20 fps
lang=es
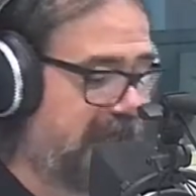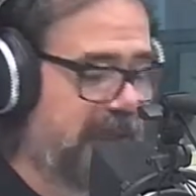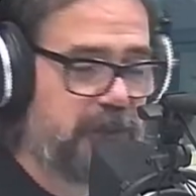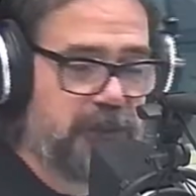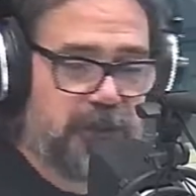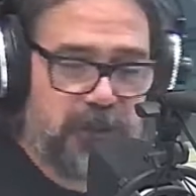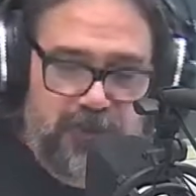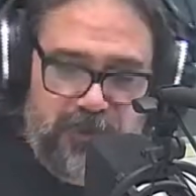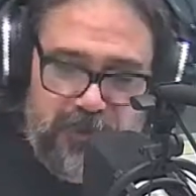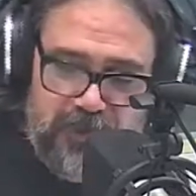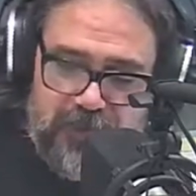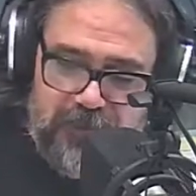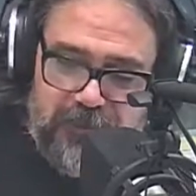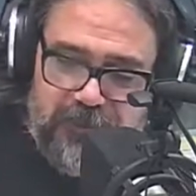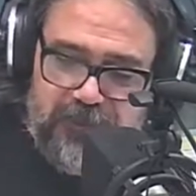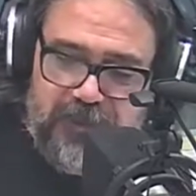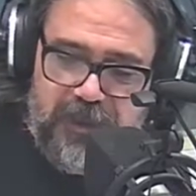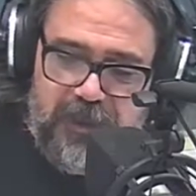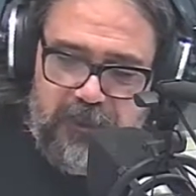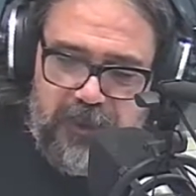gran
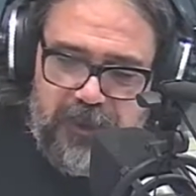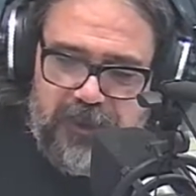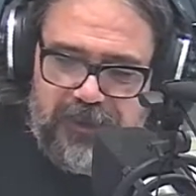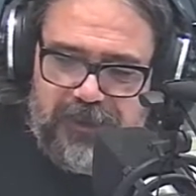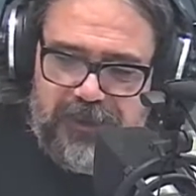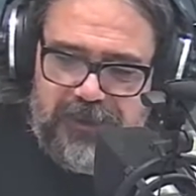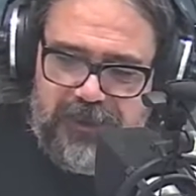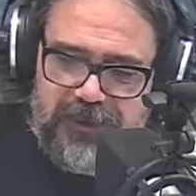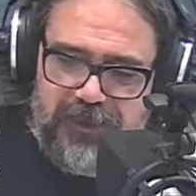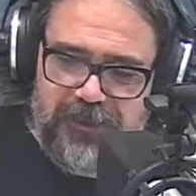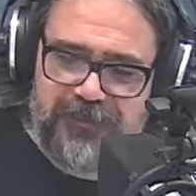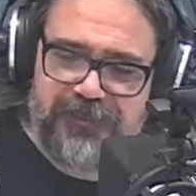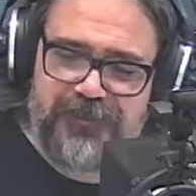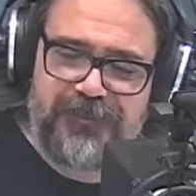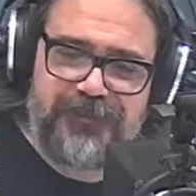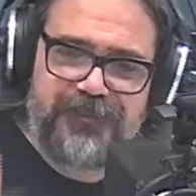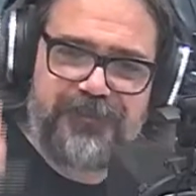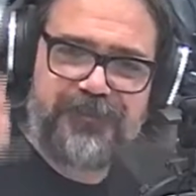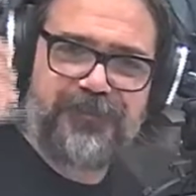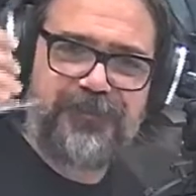evolución del vino argentino.
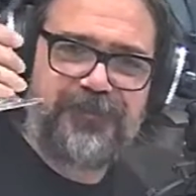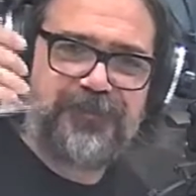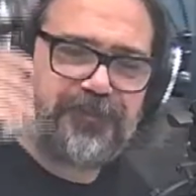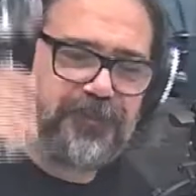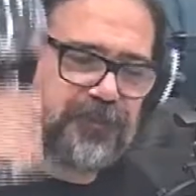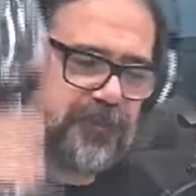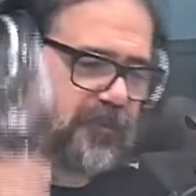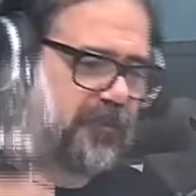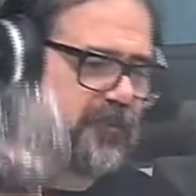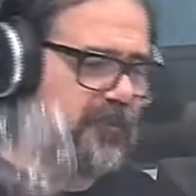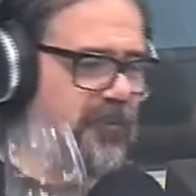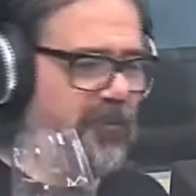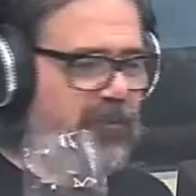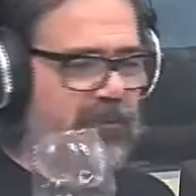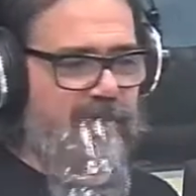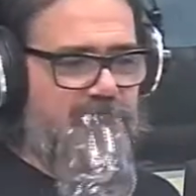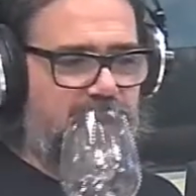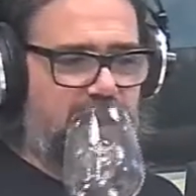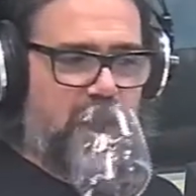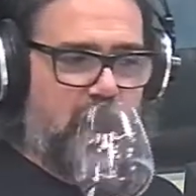Ahí está,
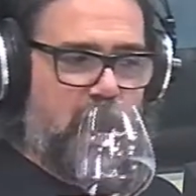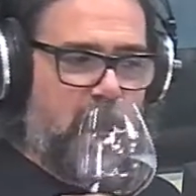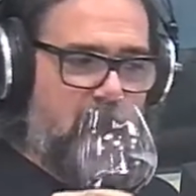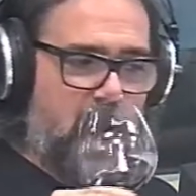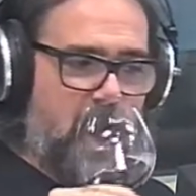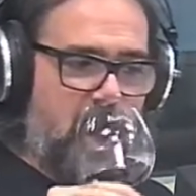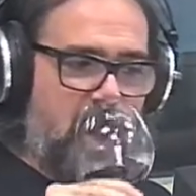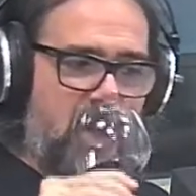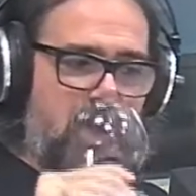gracias Fabri.